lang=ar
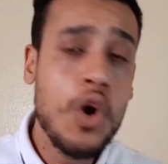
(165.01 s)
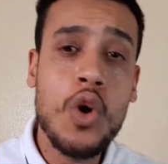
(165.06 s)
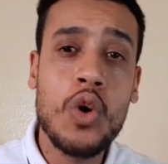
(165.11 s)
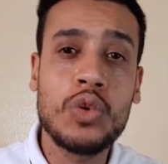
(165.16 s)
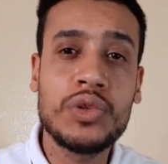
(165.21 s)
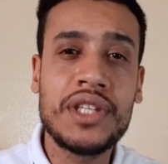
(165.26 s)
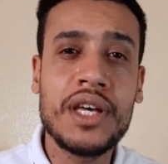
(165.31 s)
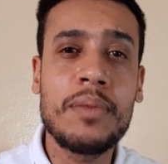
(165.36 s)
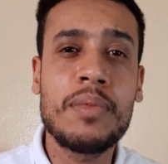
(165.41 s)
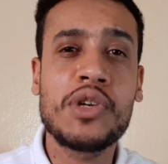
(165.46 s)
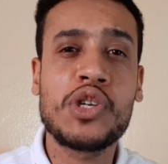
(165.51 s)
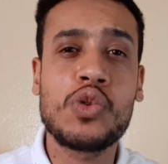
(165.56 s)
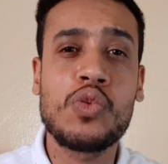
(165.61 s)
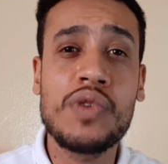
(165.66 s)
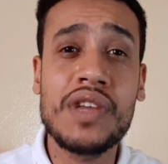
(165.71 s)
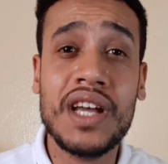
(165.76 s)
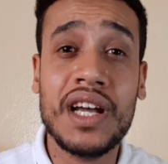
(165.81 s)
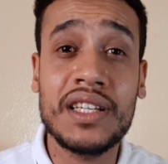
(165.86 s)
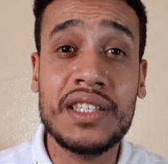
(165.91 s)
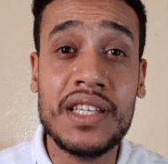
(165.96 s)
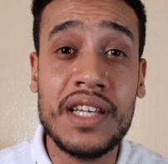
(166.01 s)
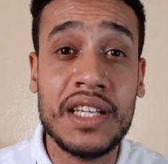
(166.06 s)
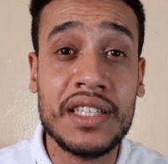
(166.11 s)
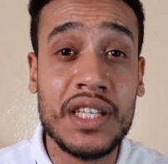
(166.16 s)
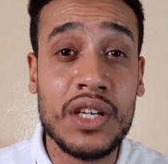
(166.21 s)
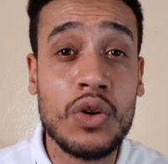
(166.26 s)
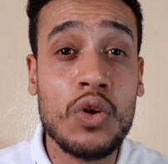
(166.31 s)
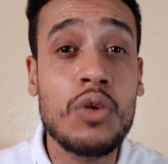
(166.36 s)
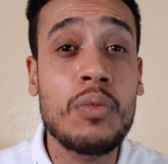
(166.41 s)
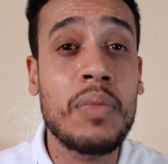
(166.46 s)
ودابا شويه غادي
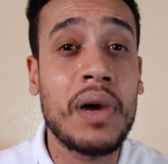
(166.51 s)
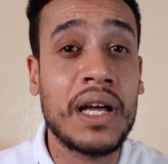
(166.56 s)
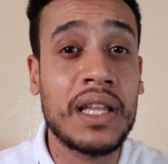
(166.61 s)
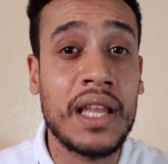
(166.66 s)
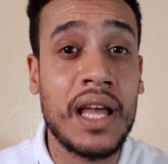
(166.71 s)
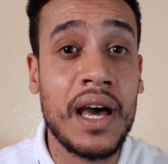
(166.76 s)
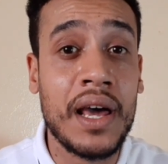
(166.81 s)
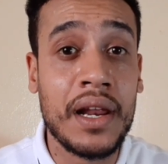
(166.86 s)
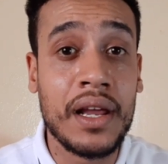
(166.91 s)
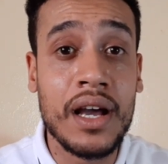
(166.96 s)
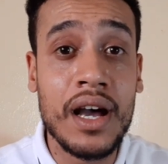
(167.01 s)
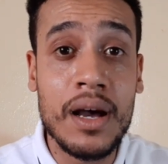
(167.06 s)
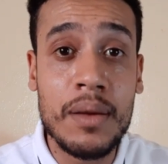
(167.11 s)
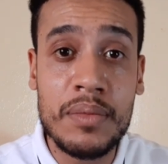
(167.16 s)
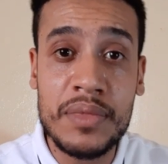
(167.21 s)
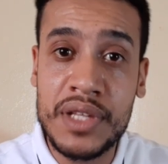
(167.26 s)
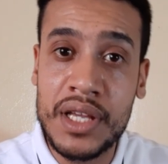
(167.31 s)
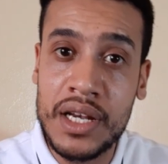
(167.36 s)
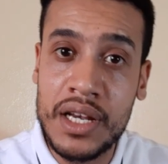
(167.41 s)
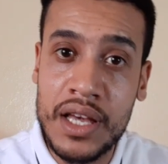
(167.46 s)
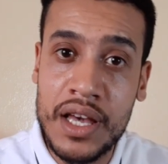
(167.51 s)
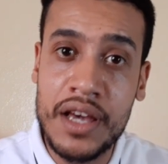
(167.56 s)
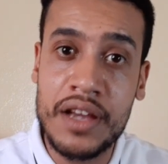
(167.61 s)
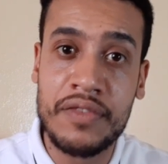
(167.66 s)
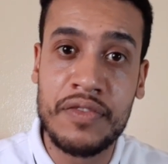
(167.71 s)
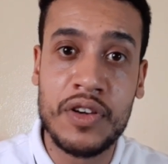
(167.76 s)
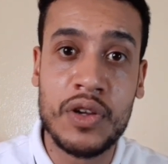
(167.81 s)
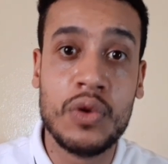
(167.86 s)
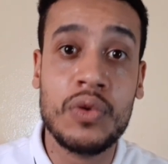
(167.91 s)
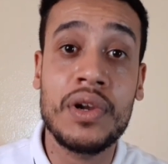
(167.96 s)
نعطيكم بعض الارقام ديال
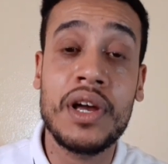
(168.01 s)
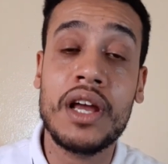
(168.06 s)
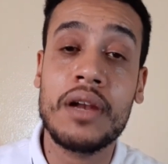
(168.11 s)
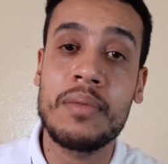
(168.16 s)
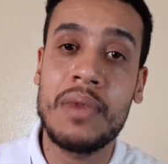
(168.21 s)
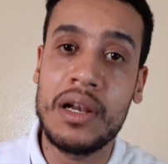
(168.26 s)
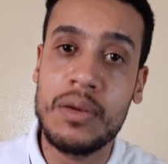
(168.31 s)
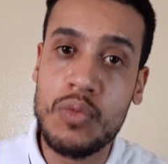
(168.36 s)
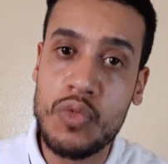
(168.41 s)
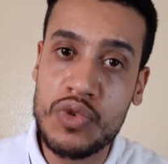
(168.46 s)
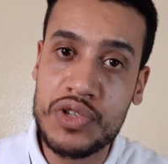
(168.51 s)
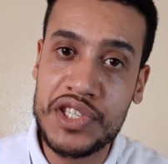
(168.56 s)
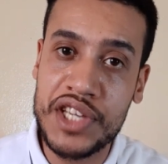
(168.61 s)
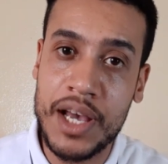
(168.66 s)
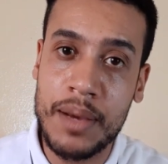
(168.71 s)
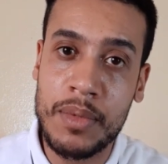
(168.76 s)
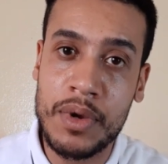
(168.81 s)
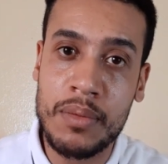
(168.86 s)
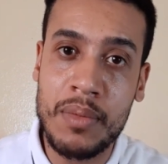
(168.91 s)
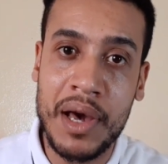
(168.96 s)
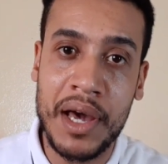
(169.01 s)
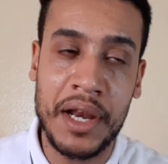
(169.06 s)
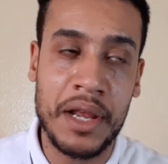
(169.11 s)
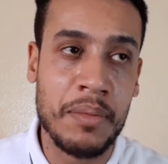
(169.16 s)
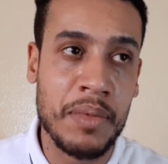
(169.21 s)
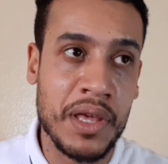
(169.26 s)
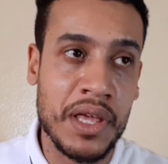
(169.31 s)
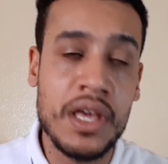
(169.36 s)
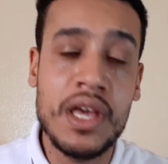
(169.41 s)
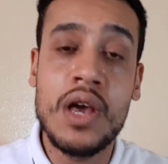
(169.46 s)
ايرفيرونار مع المنتخب
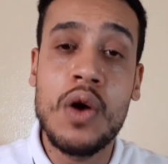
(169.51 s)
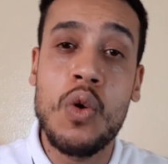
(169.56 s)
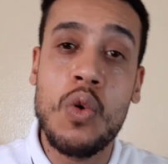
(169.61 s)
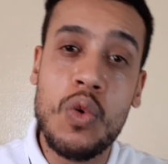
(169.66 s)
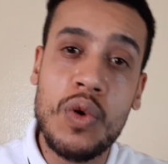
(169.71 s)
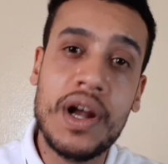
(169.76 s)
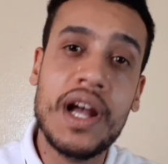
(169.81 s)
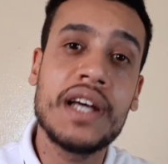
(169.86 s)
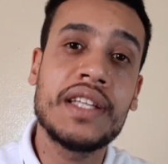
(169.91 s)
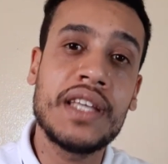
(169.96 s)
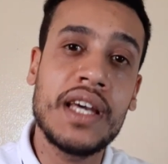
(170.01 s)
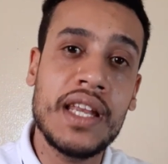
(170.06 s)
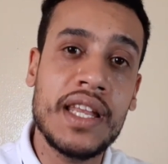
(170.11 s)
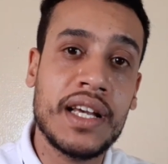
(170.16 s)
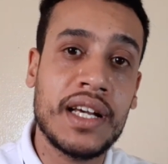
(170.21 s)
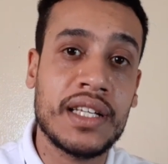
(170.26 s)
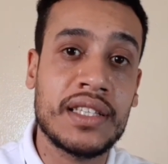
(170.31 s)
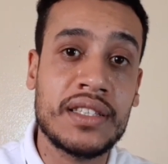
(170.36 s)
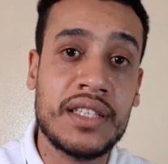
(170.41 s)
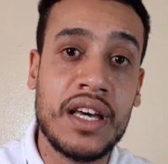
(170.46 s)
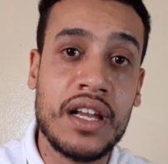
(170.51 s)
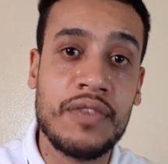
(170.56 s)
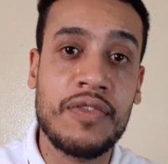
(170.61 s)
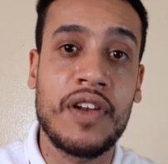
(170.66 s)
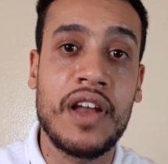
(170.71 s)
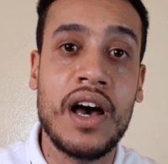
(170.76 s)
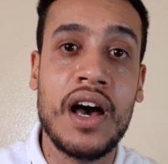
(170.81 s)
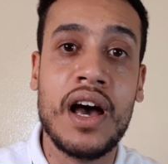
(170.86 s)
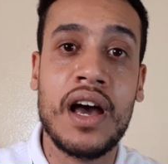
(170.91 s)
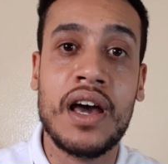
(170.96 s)
المغربي وكذلك الطرف
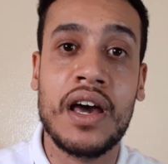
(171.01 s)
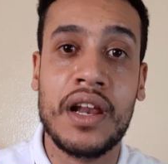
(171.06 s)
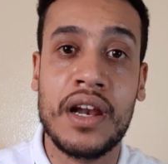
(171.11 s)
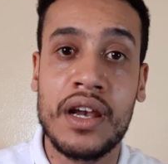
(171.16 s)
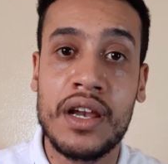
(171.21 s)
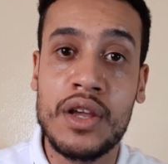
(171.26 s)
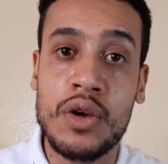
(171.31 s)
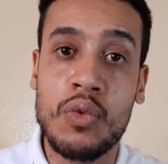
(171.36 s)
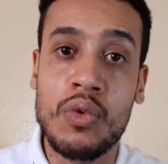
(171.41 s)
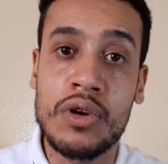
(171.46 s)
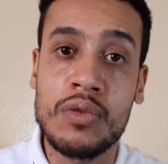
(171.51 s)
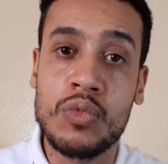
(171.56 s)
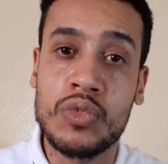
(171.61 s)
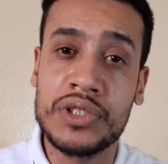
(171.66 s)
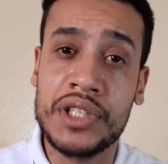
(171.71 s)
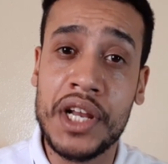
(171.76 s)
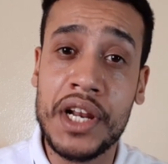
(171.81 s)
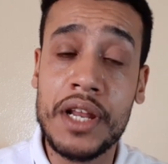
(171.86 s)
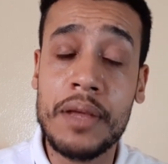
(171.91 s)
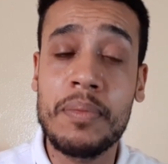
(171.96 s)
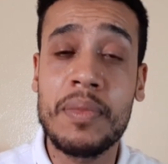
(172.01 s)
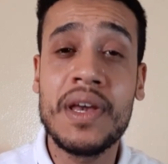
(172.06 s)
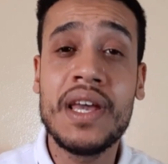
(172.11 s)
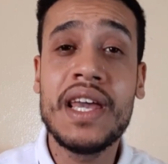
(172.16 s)
الاخر اللي هو المدرب